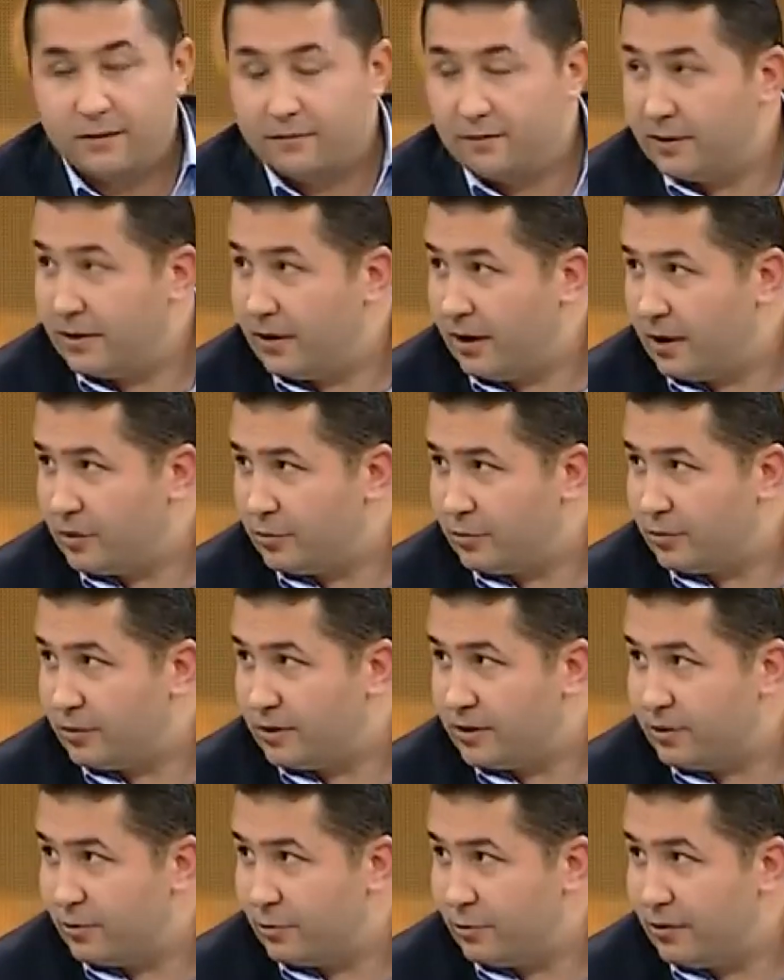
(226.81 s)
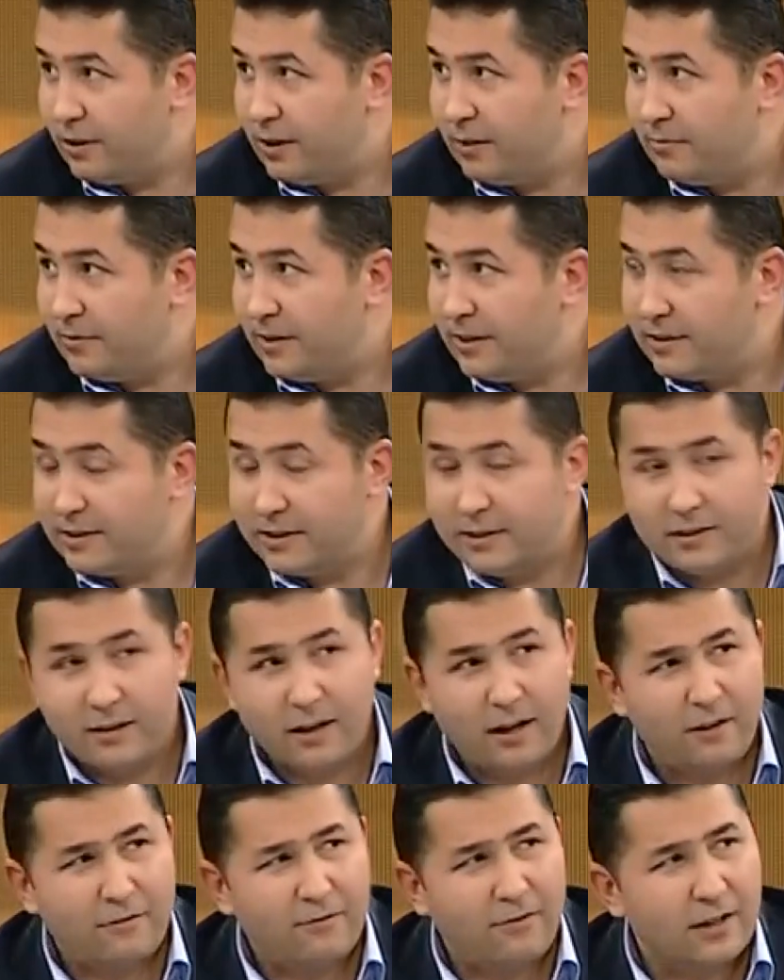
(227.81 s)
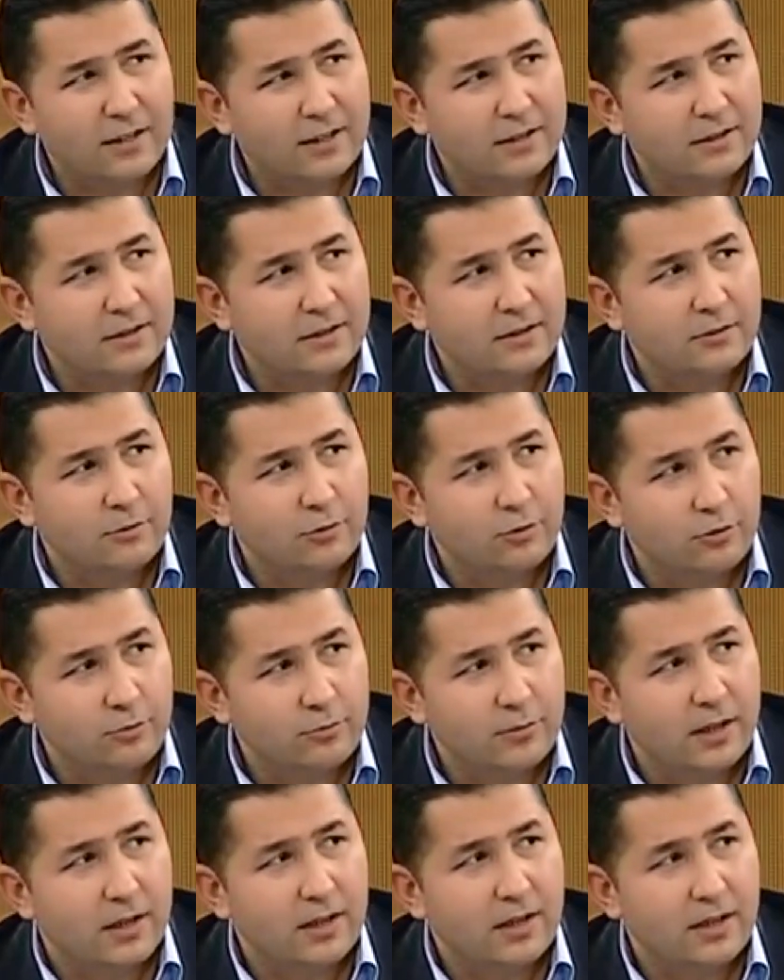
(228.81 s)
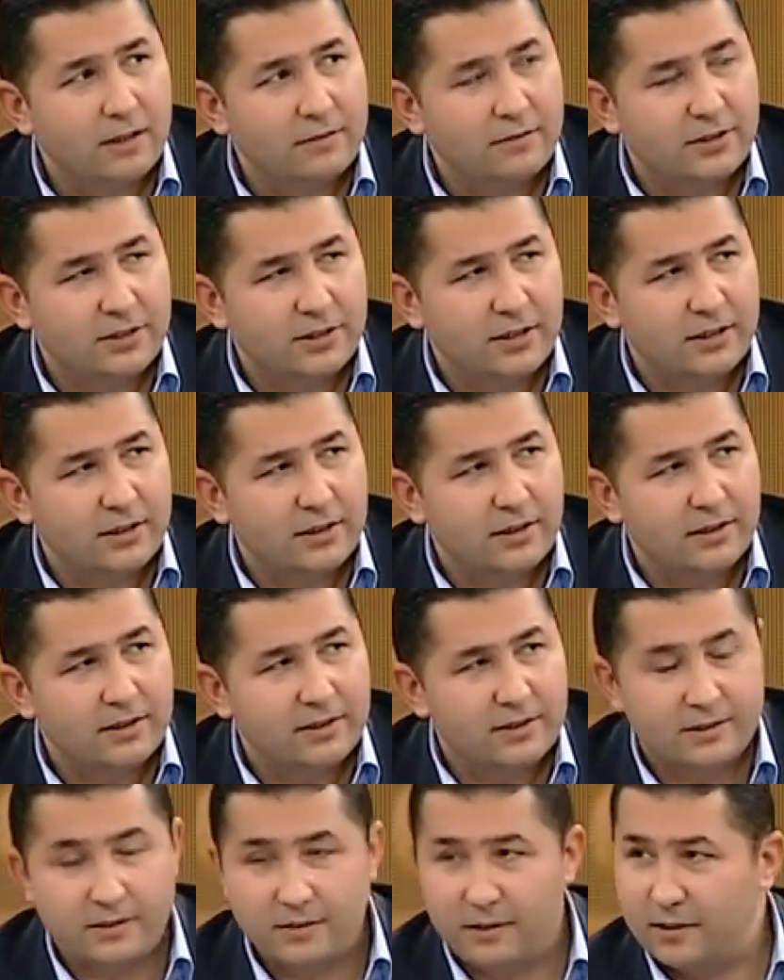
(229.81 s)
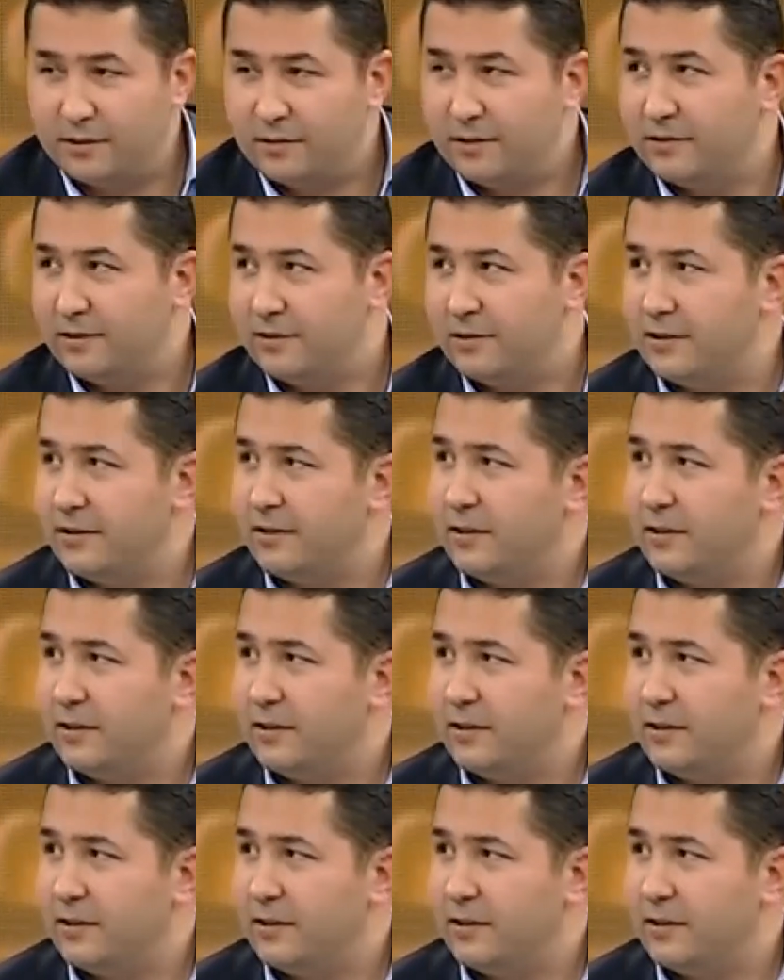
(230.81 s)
Ve daha sonraki dönemlerde daha farklı hükümdarlar ve şeyhler içinde de anlatılır.